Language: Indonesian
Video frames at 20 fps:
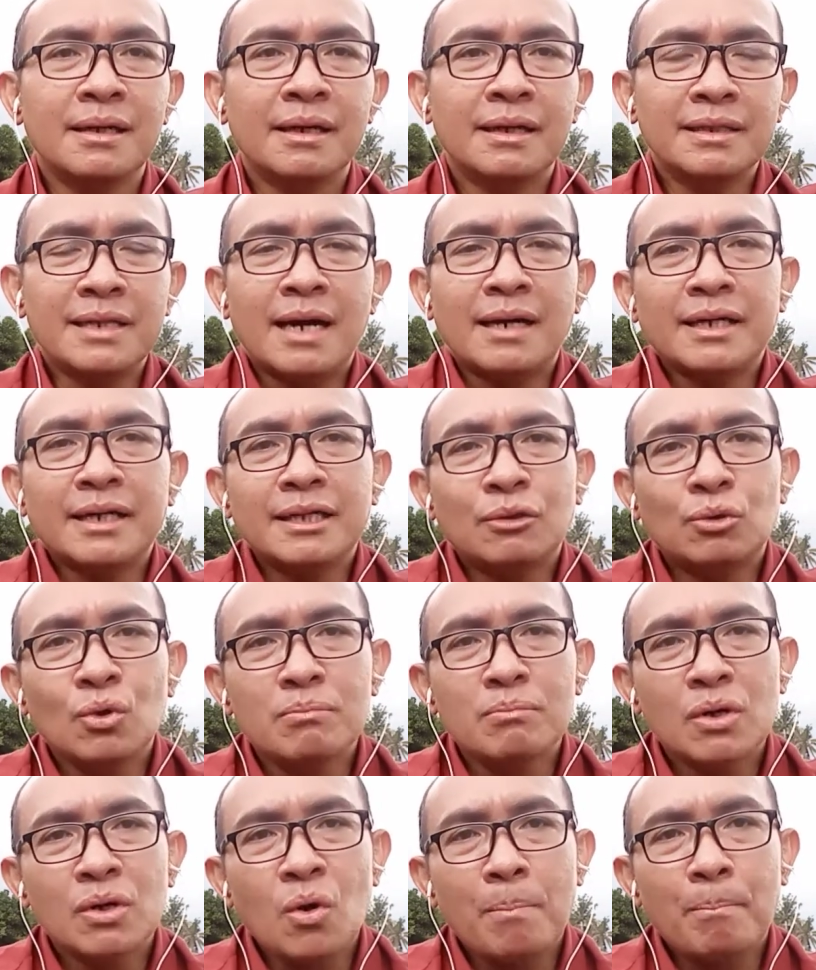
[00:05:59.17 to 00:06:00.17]
yang itu
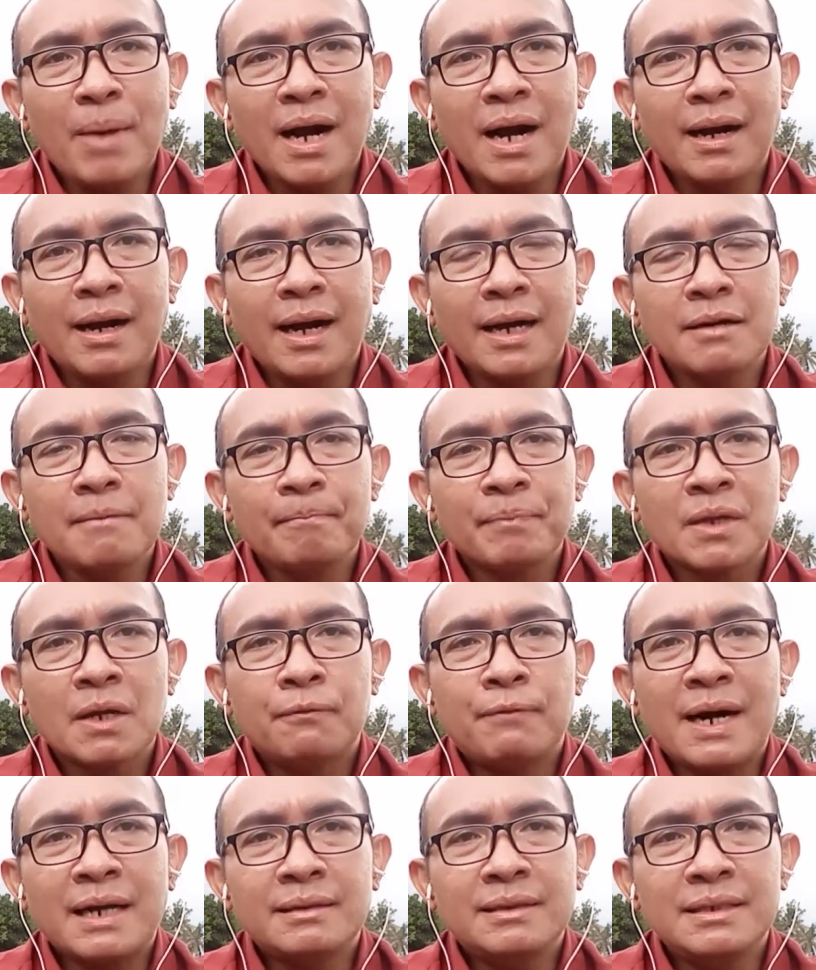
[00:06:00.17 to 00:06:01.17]
merupakan
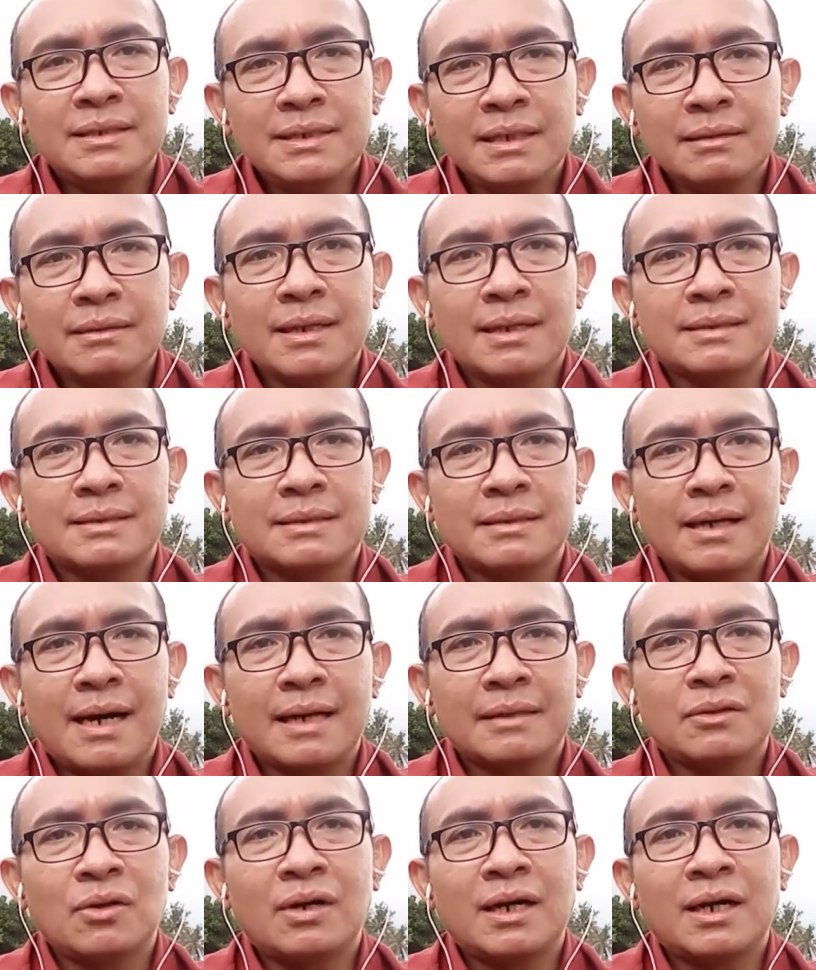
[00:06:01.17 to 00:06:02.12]
faktisitas atau